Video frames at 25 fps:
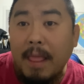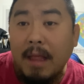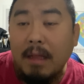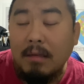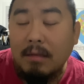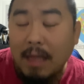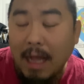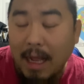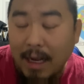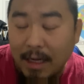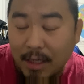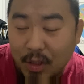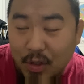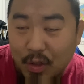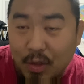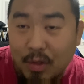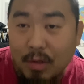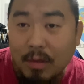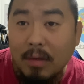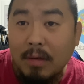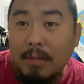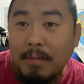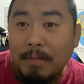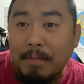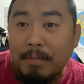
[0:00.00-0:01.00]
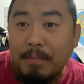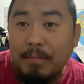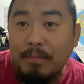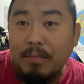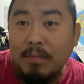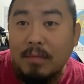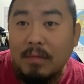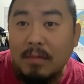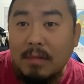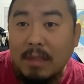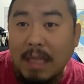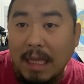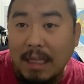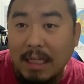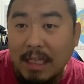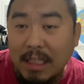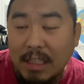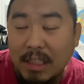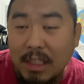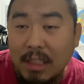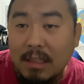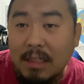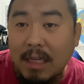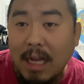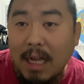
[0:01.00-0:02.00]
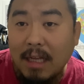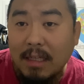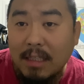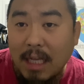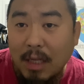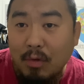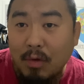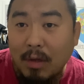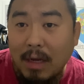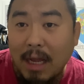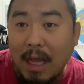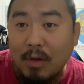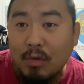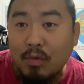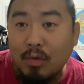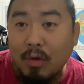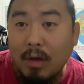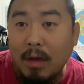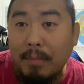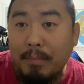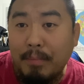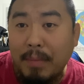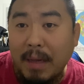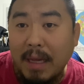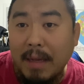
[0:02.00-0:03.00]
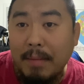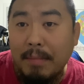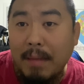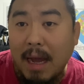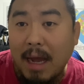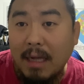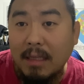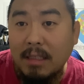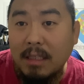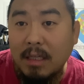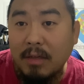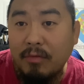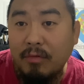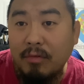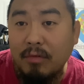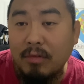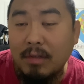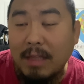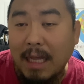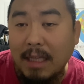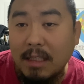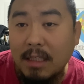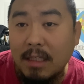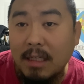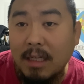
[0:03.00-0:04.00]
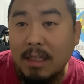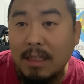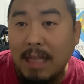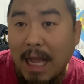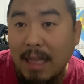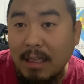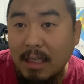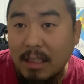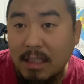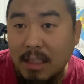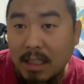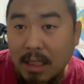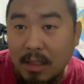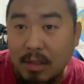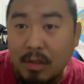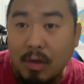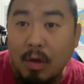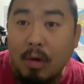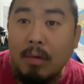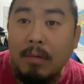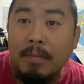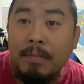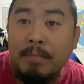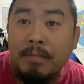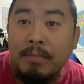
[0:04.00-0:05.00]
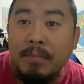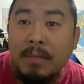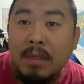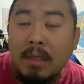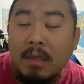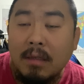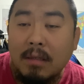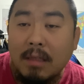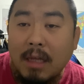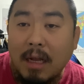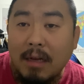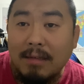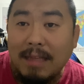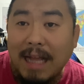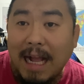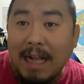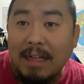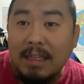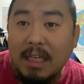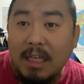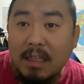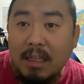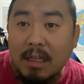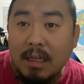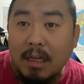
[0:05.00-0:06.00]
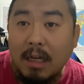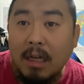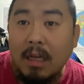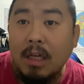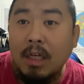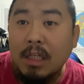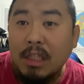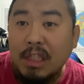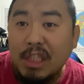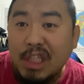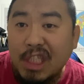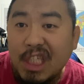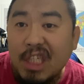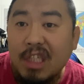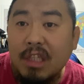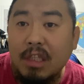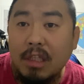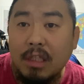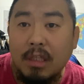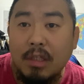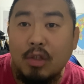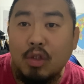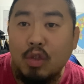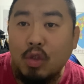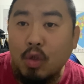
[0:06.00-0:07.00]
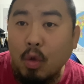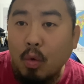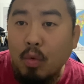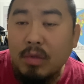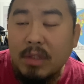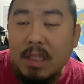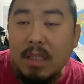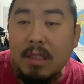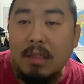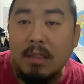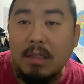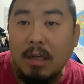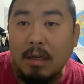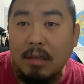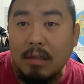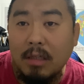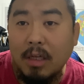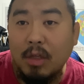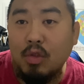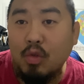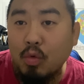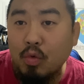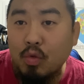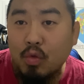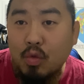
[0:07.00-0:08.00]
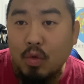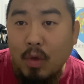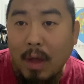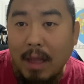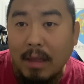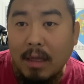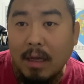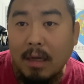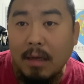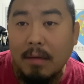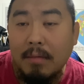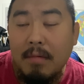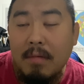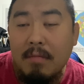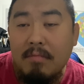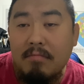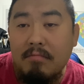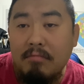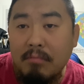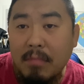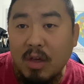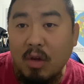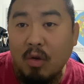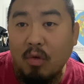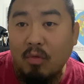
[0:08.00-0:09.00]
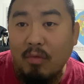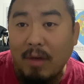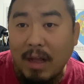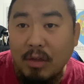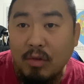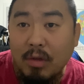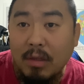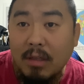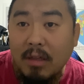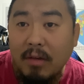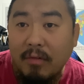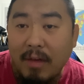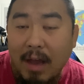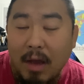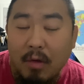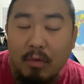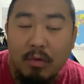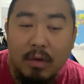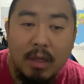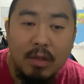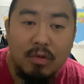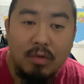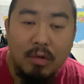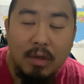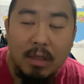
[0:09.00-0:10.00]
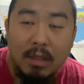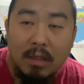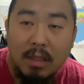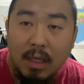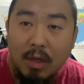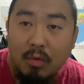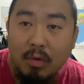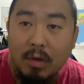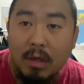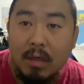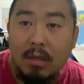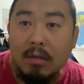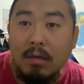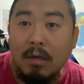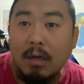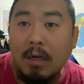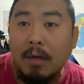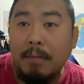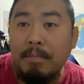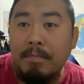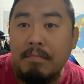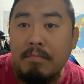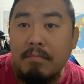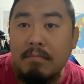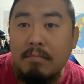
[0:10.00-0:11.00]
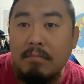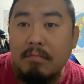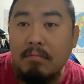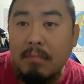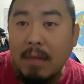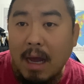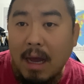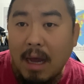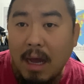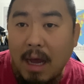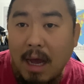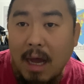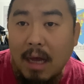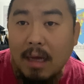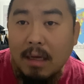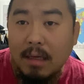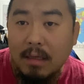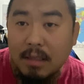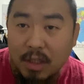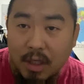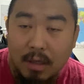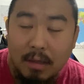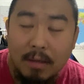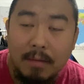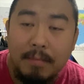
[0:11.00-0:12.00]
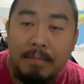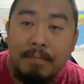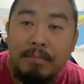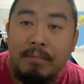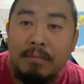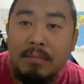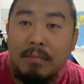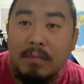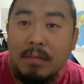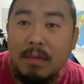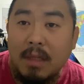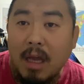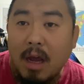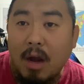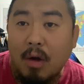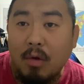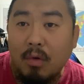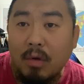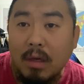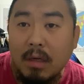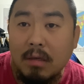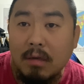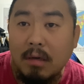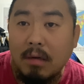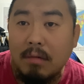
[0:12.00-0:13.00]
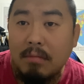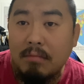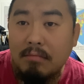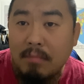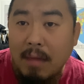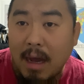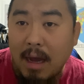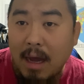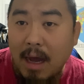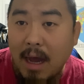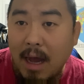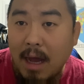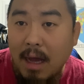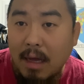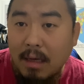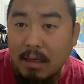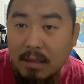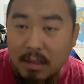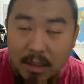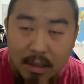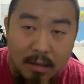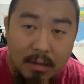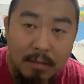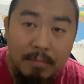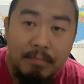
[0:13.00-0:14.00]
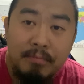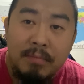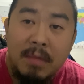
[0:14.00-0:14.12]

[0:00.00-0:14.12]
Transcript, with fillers: 但是他的近战相对来说被马哈切夫带进了他的节奏。但大帝的近中近程的重拳呢？没有完全的发挥，所以第一回合马哈赢，第二回合马哈赢，